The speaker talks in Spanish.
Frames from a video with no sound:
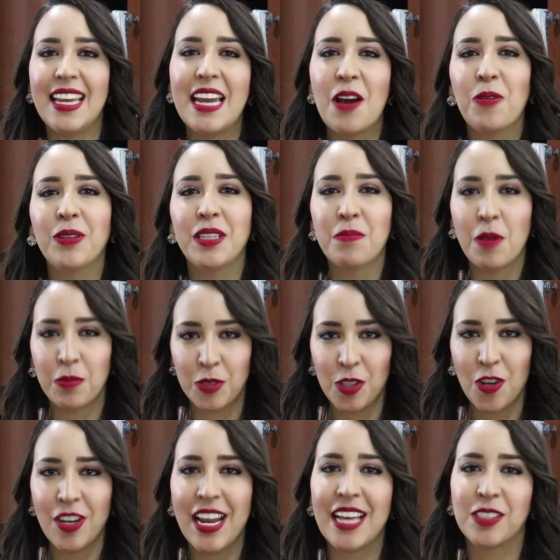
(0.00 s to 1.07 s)
Y la última
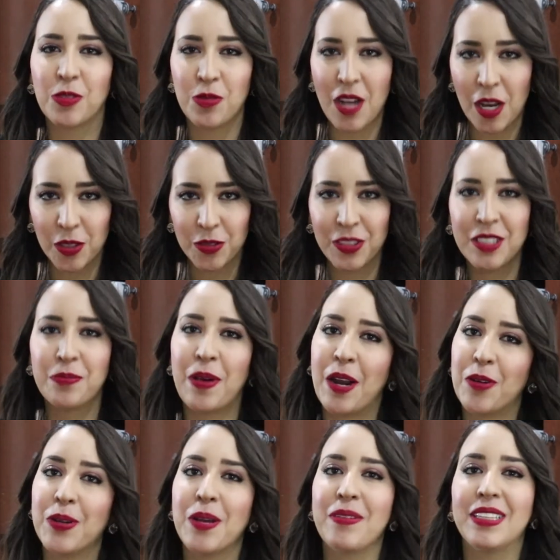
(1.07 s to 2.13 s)
opción es un outfit
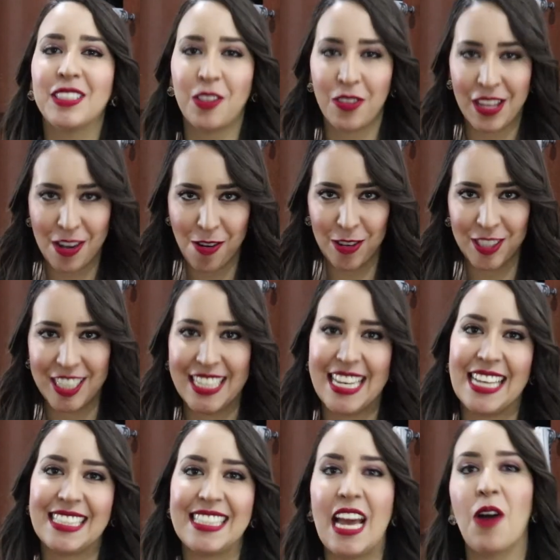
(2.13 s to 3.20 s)
para un evento de noche,
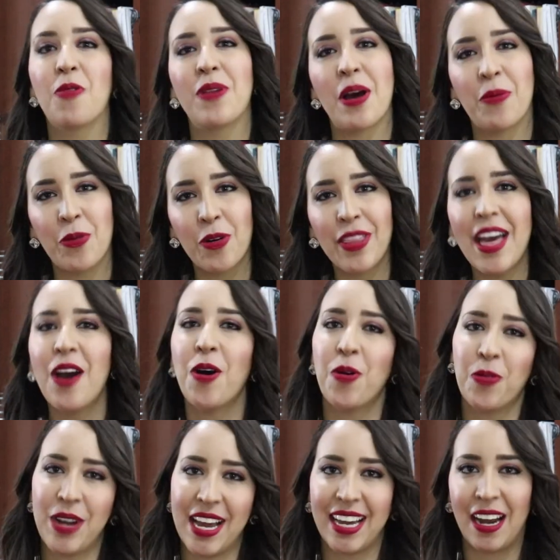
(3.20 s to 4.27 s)
ya sea una boda o
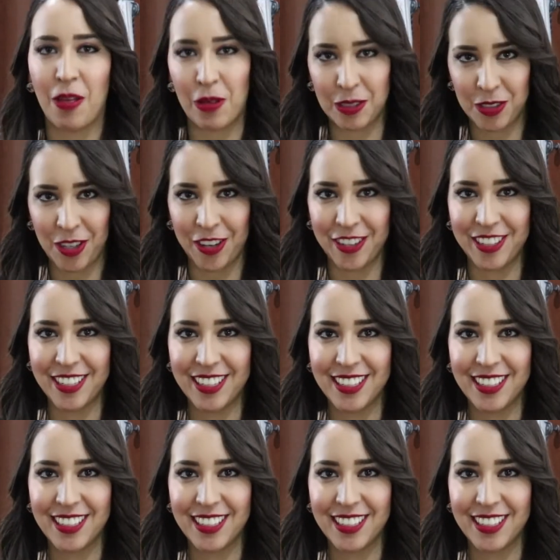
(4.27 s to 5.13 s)
una graduación.